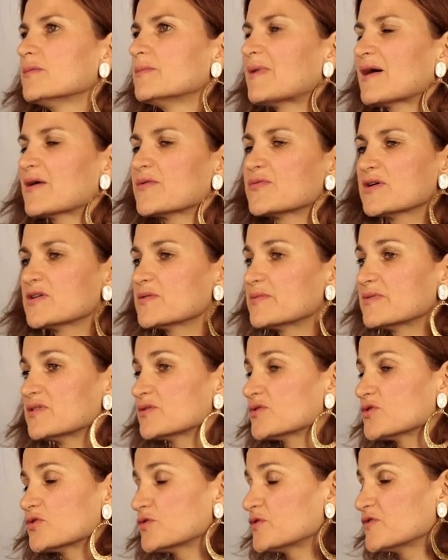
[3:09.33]
parfois,
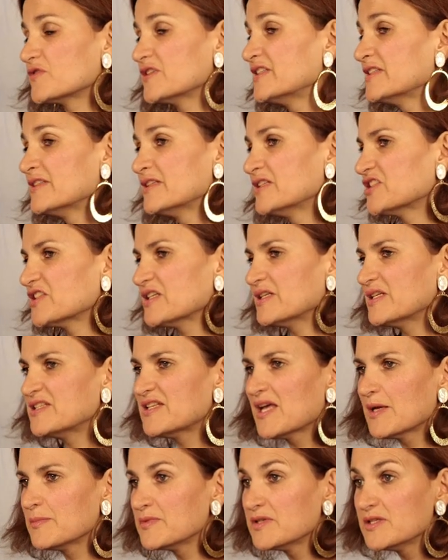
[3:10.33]
je vais dîner chez
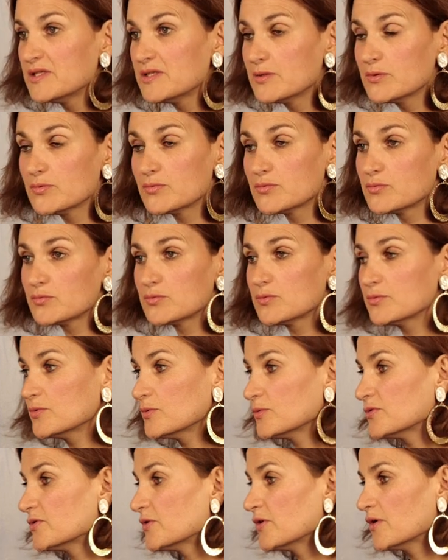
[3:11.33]
des amis
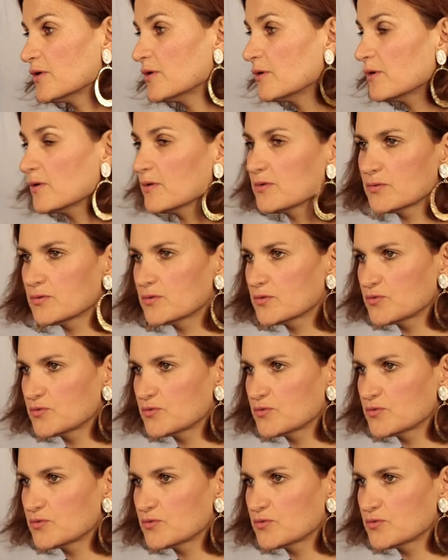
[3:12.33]
ou dehors.